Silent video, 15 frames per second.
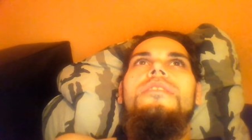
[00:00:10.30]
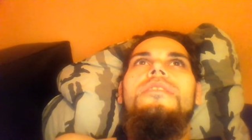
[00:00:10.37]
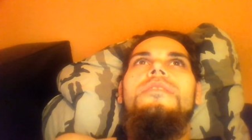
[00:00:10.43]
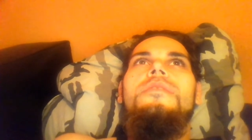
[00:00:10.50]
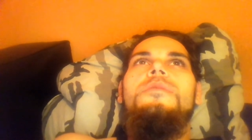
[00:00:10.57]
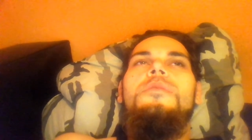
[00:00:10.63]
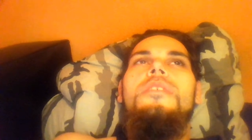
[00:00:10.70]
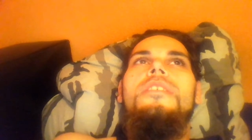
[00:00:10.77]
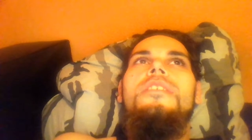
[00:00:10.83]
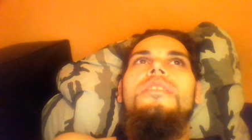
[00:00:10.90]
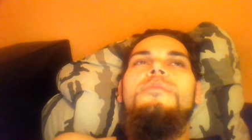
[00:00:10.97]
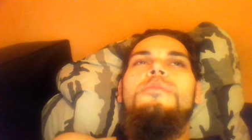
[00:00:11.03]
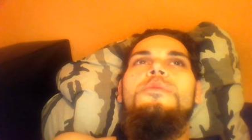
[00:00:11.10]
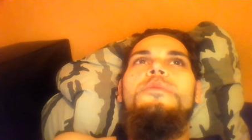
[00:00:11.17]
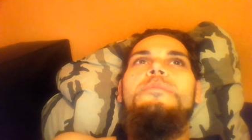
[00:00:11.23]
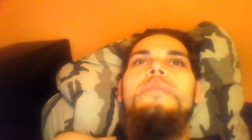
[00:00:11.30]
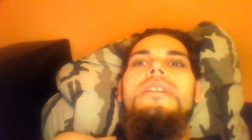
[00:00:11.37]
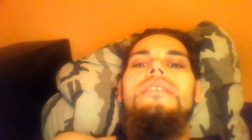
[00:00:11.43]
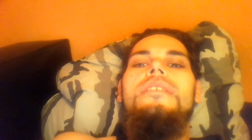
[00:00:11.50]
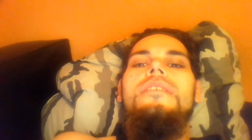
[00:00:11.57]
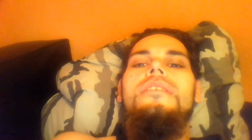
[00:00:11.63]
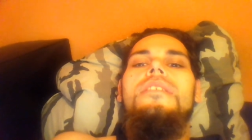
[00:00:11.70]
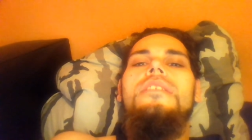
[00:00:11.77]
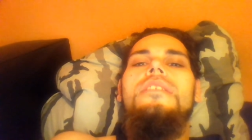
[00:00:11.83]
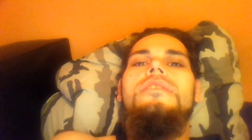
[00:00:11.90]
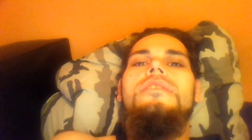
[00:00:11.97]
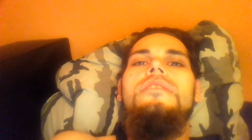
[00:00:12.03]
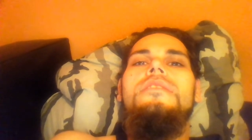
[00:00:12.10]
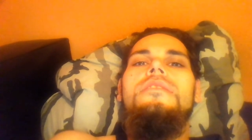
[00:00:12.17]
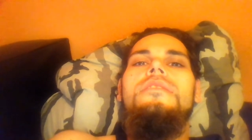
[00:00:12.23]
18.
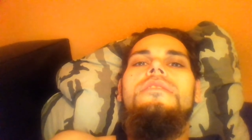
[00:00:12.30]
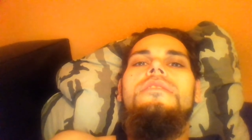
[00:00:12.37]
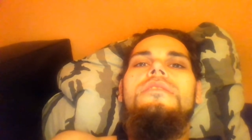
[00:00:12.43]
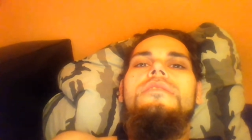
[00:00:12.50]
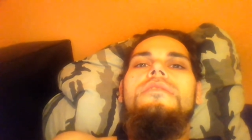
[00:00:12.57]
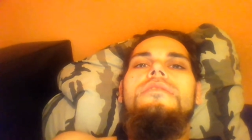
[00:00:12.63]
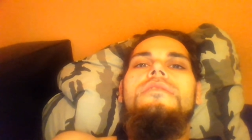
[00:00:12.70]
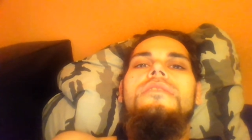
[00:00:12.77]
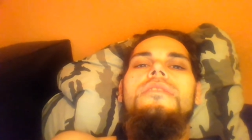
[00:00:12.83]
Saftfastentag,